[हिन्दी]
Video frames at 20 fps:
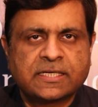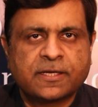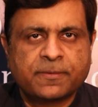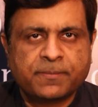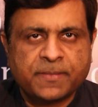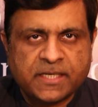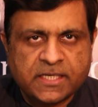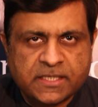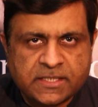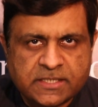
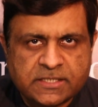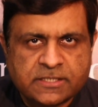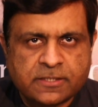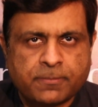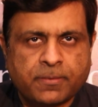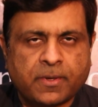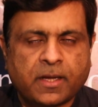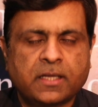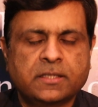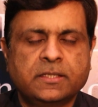कम्युनिटीज़
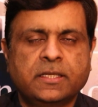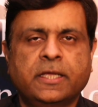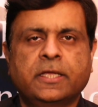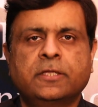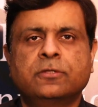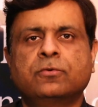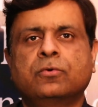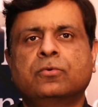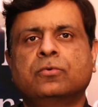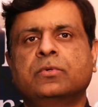आबाद
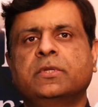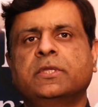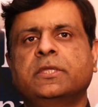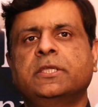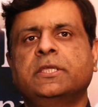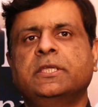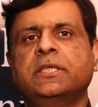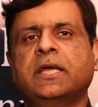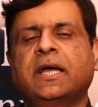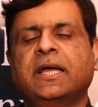हैं तो
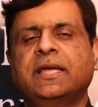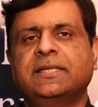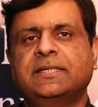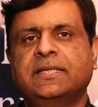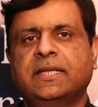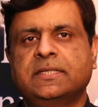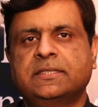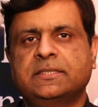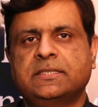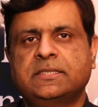उनकी
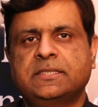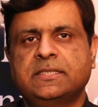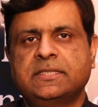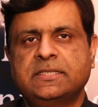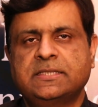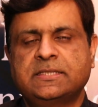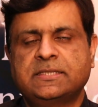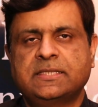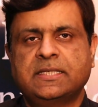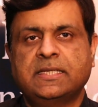
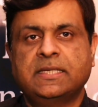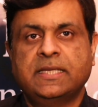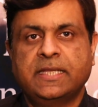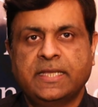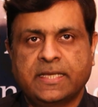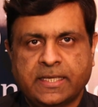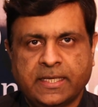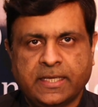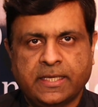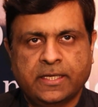आइडेंटिटीज़ से
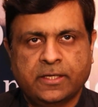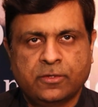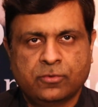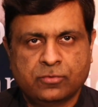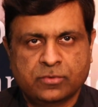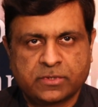लेके